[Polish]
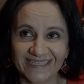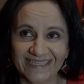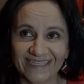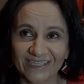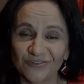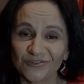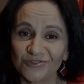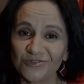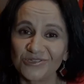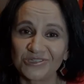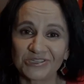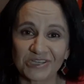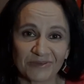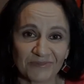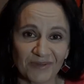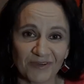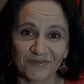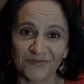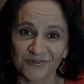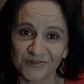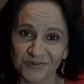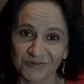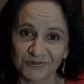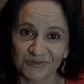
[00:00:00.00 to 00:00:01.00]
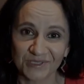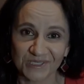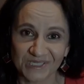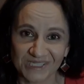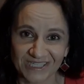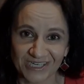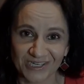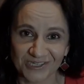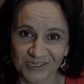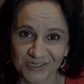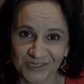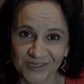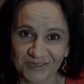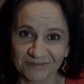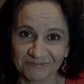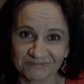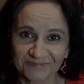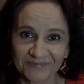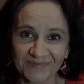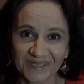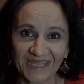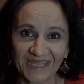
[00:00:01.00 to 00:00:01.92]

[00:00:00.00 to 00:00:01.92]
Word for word: Ja do dzisiaj mam wyrzuty straszne,